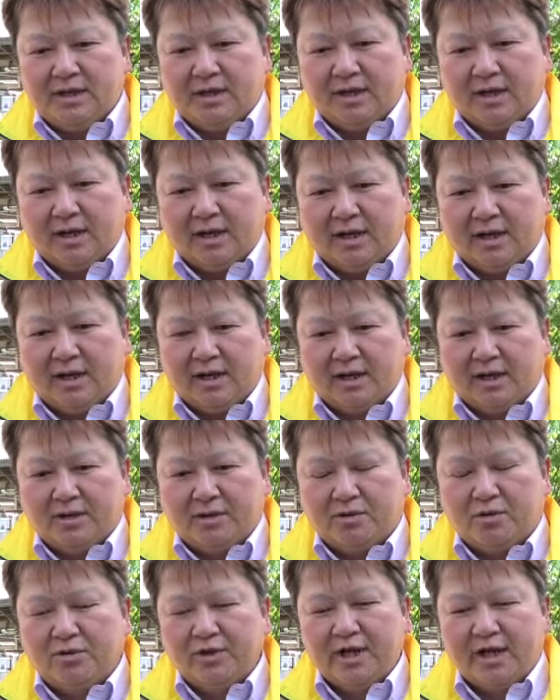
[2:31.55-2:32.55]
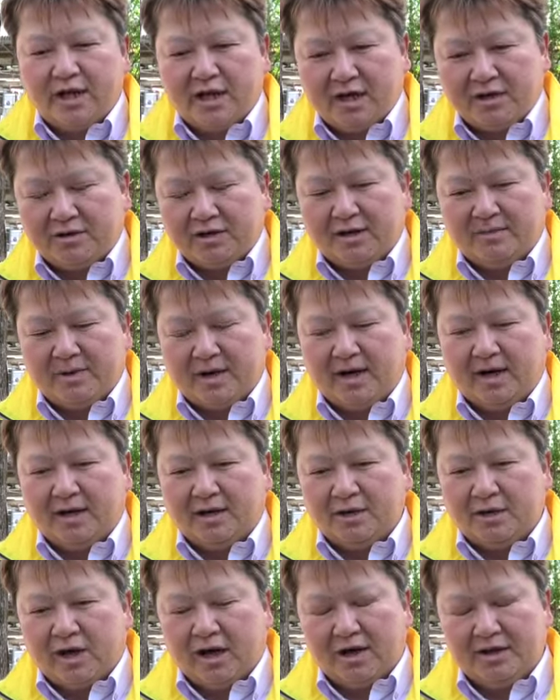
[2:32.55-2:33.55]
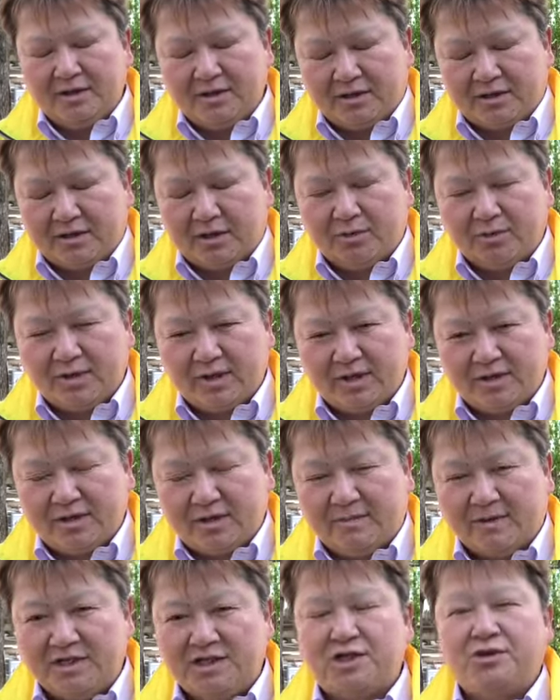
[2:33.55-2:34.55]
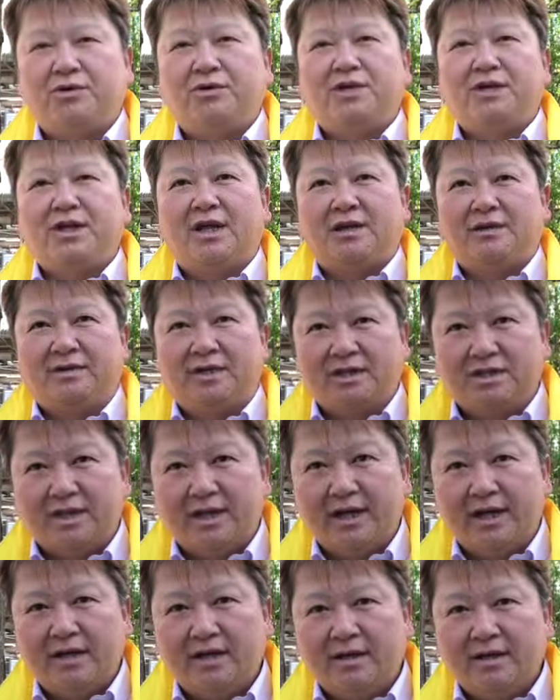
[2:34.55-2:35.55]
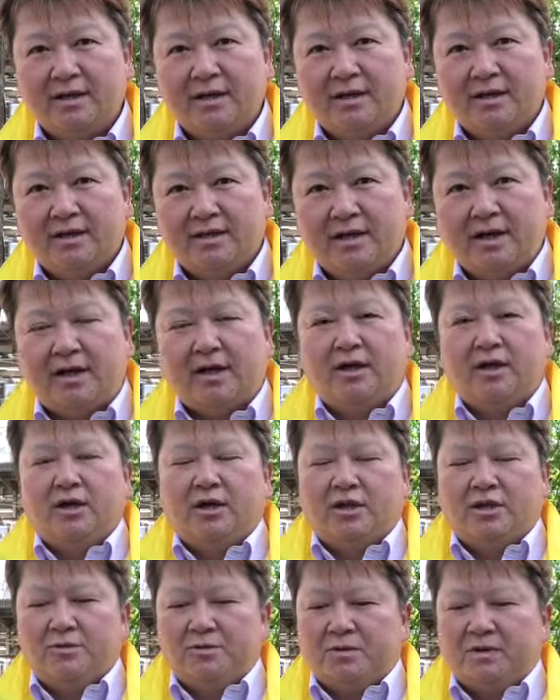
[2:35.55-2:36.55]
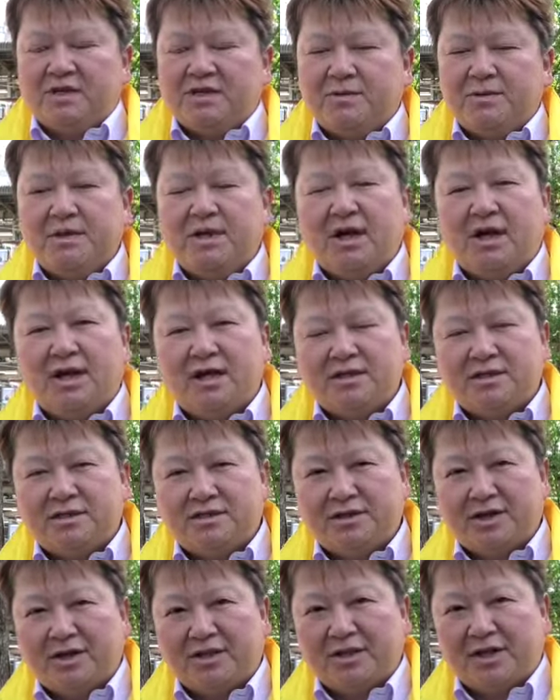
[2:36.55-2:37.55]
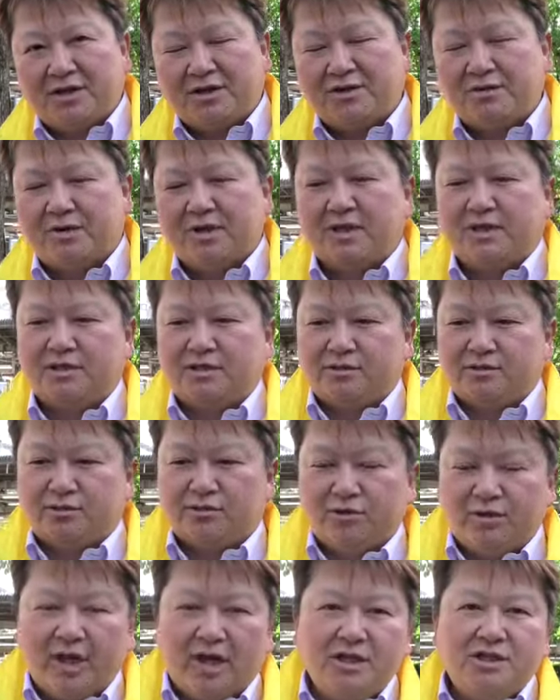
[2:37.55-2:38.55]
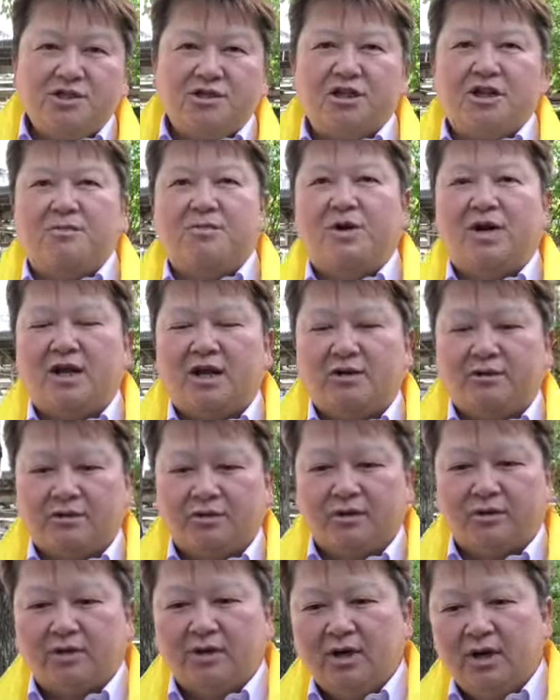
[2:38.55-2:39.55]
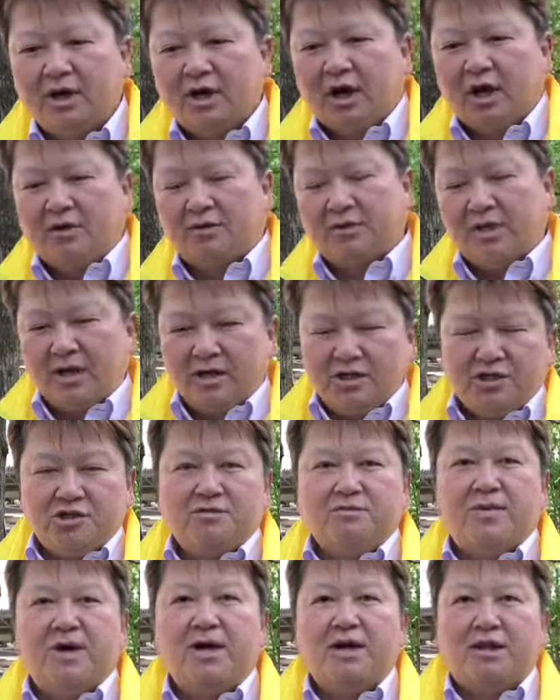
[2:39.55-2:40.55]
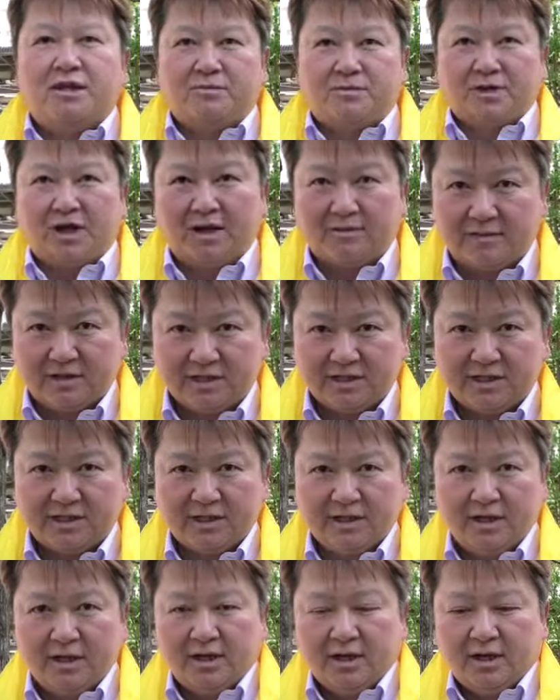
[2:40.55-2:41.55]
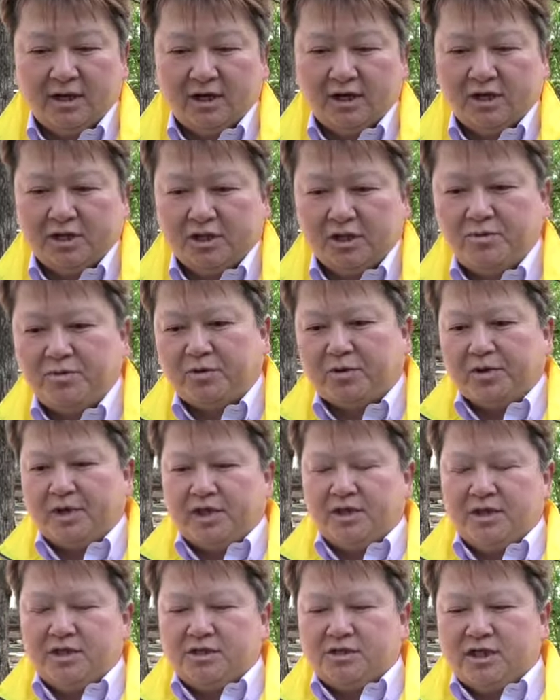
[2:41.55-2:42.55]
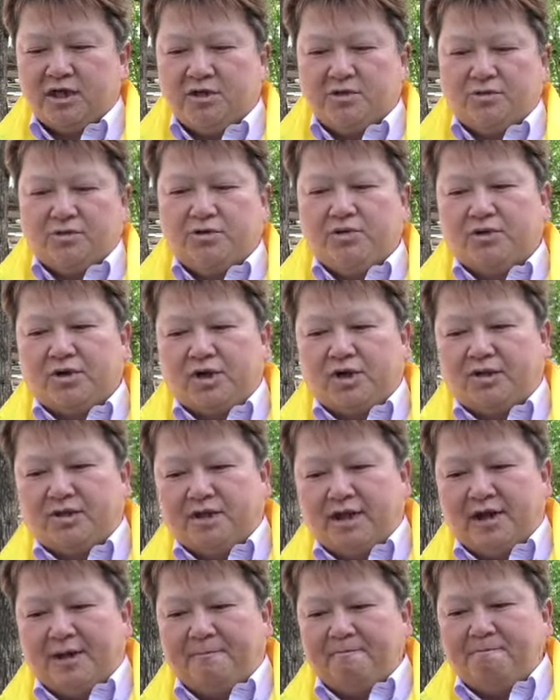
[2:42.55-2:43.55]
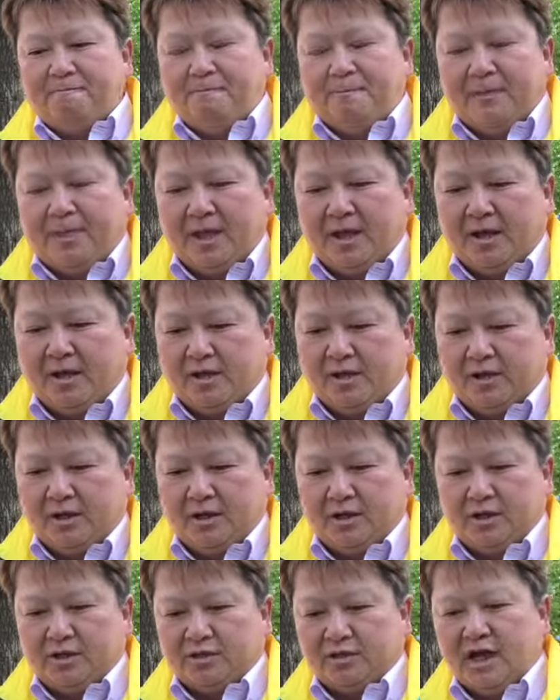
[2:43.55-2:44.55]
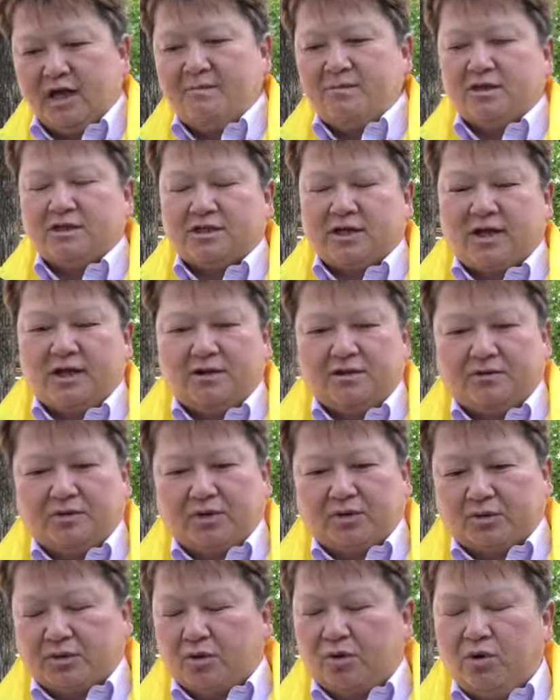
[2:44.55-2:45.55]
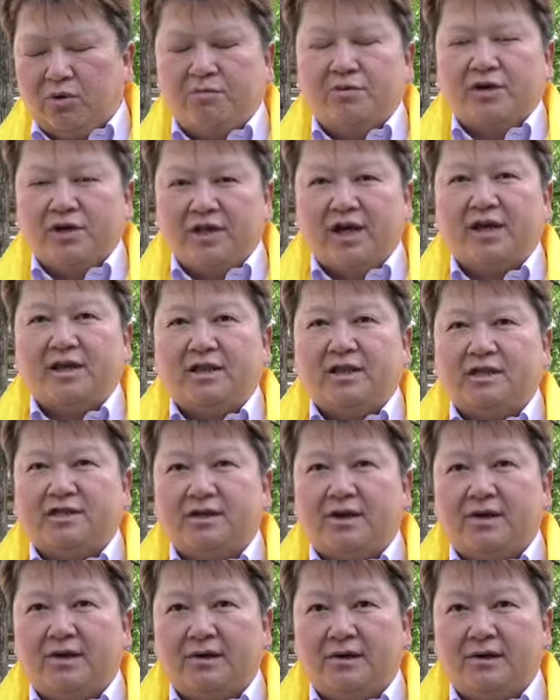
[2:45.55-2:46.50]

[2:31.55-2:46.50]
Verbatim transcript: えー、5年が来れば払わなくて5年来れば時効になるんですねででも真面目に払い続けてる人はずっと何十年も払うとあの何十万円にもなりますでも NHK の料金って、えー、裁判される人ってほぼいないんですよ